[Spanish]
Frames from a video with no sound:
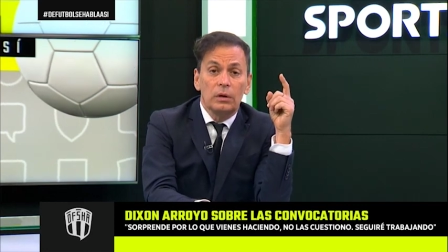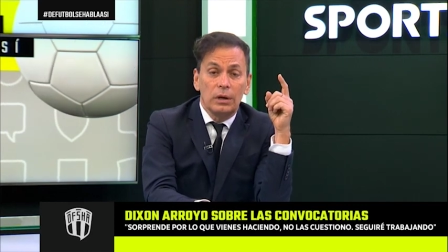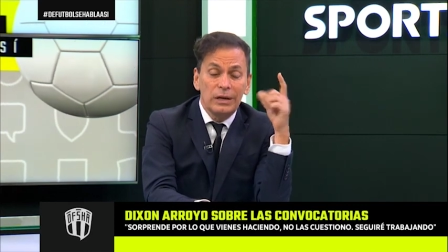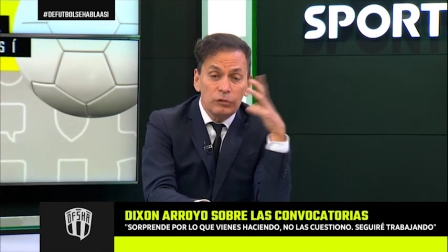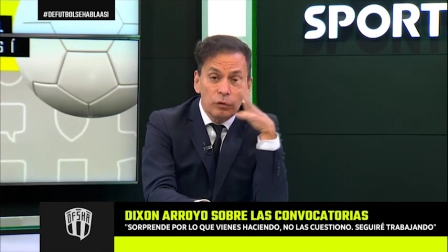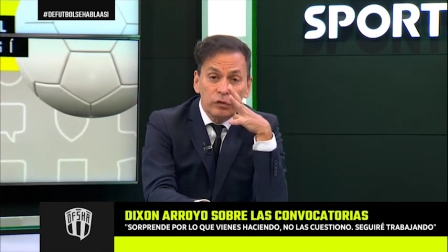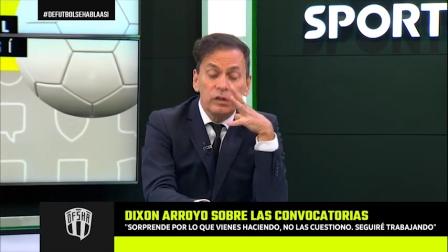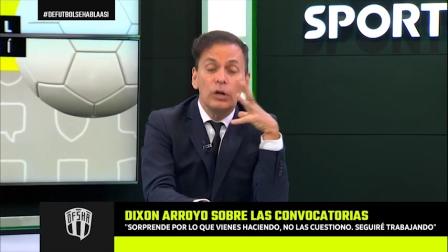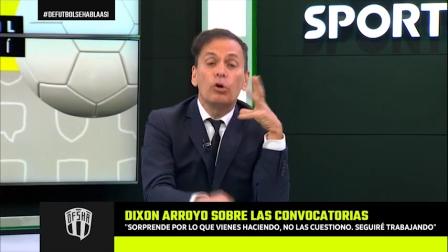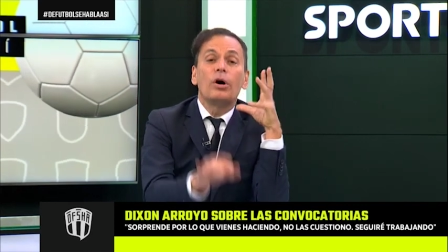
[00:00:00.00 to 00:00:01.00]
es un
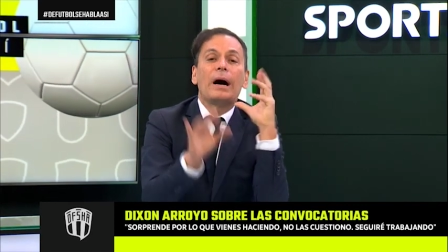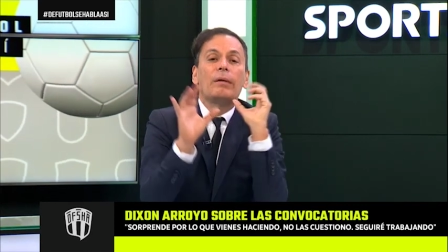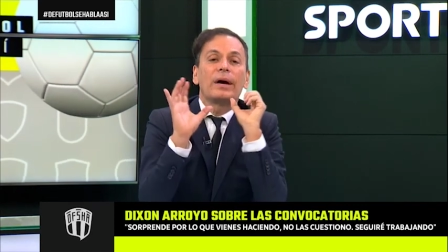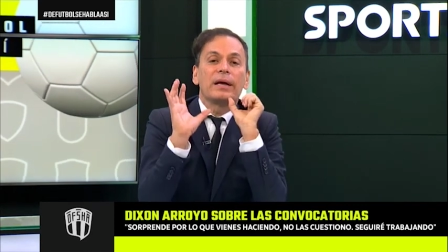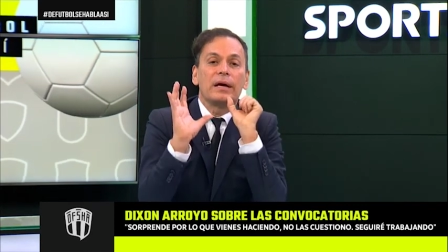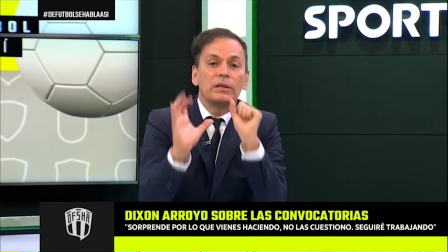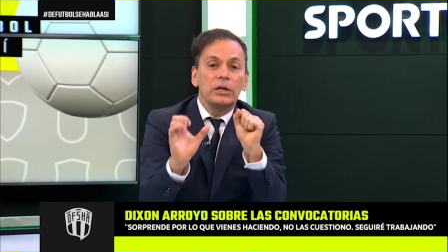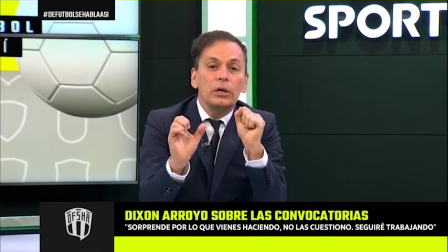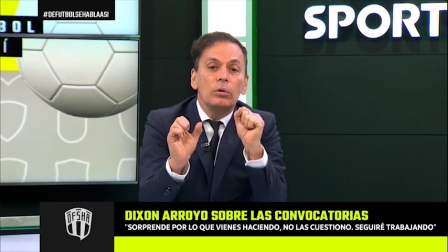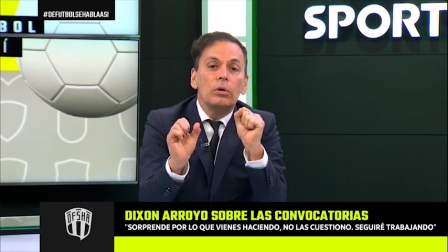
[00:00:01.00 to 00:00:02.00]
5
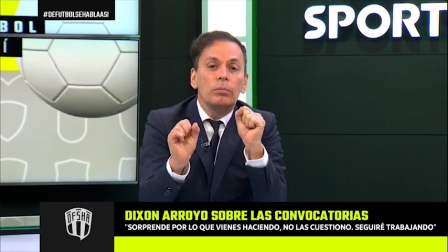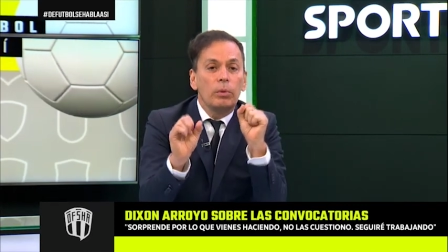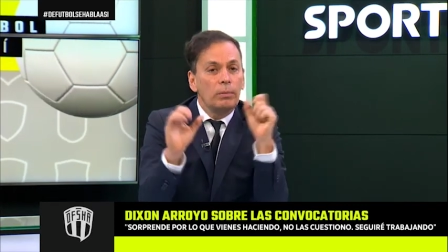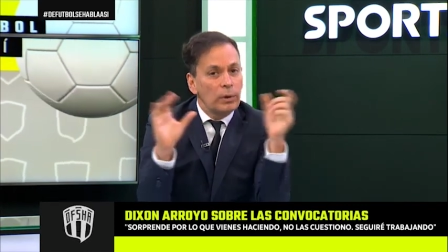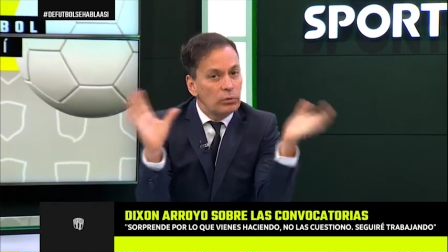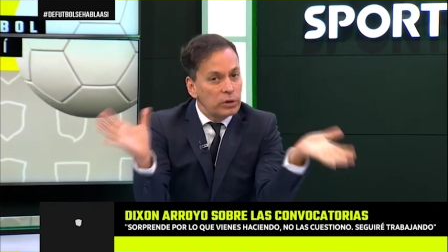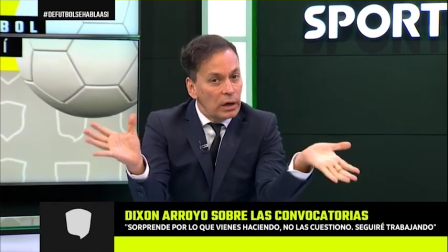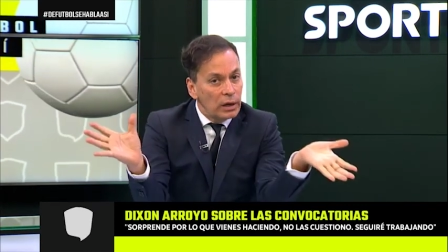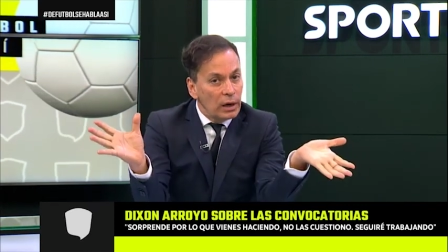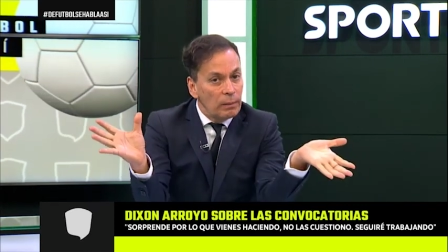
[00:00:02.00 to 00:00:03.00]
abarcativo, pueden
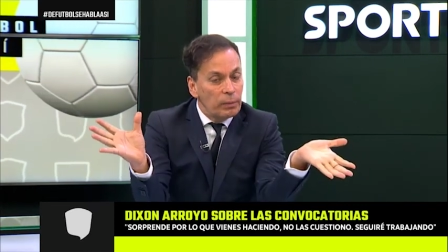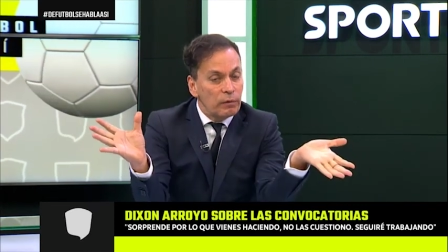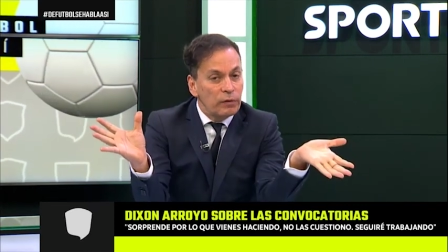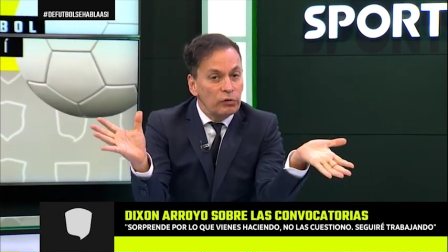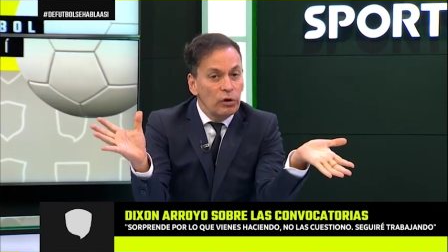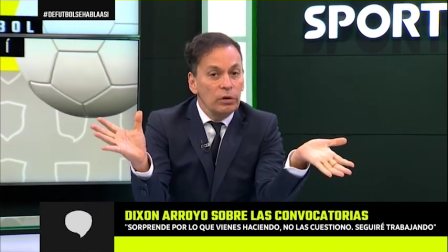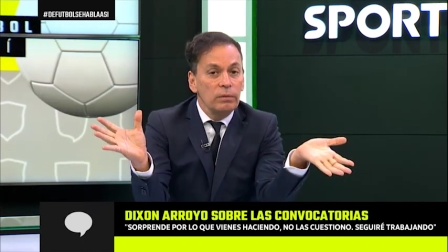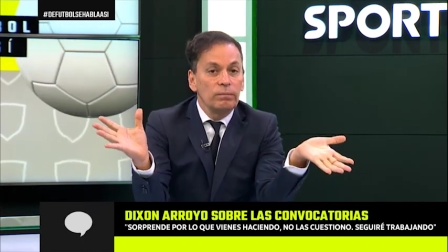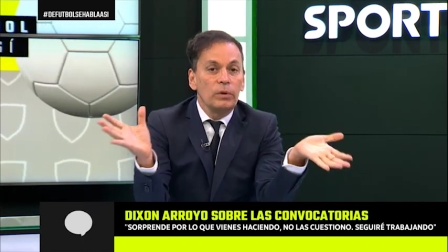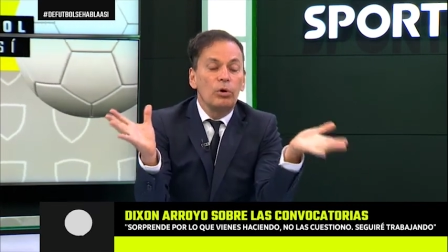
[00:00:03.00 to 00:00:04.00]
preguntarle al profesor,
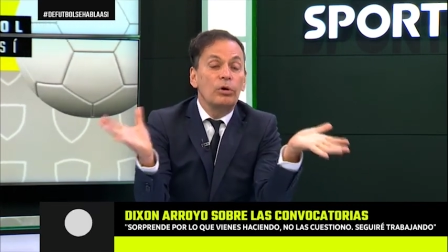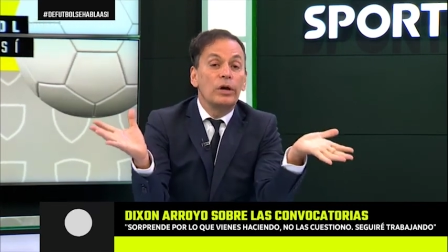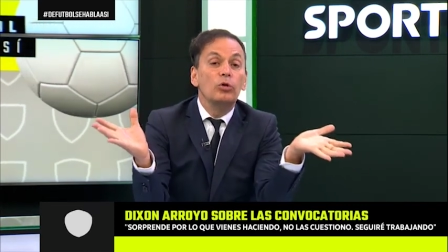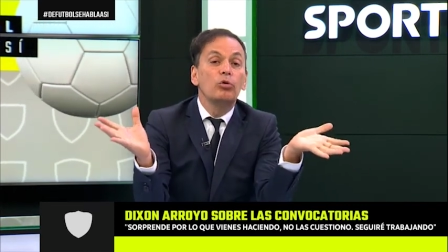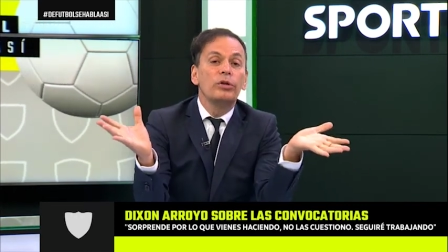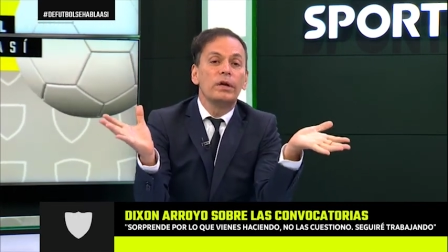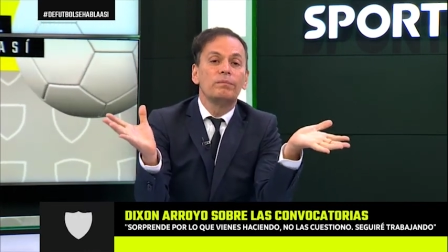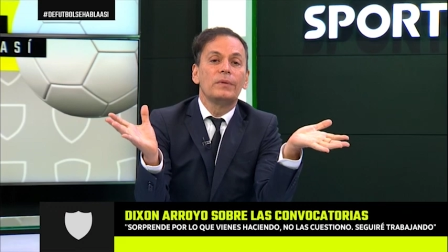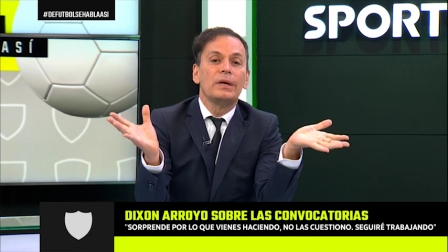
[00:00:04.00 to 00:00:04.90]
los que duden,